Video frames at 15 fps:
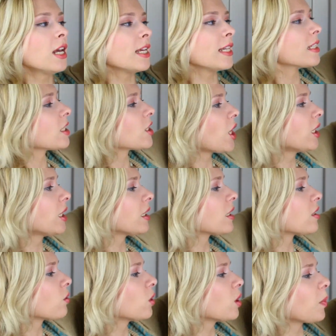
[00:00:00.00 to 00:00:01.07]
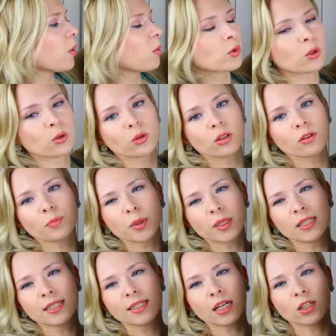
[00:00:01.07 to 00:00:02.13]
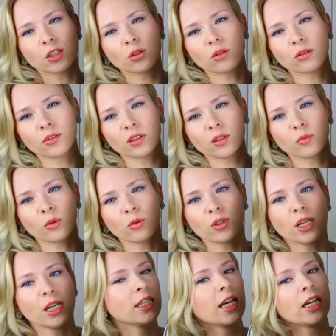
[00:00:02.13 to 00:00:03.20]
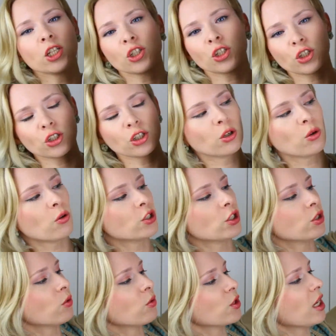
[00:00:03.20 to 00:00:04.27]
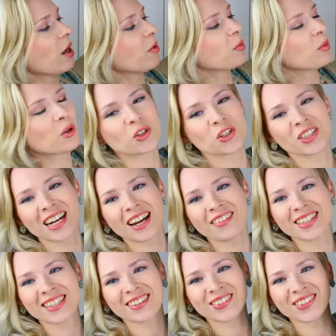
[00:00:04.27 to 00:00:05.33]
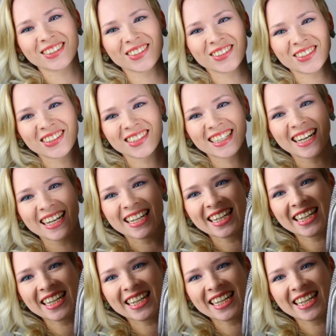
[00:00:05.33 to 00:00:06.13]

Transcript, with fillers: Изначально она стоила, по-моему, долларов 50, что-то в этом роде. Это, конечно же, не кожа, это кожа, но мне очень нравится вот то, что она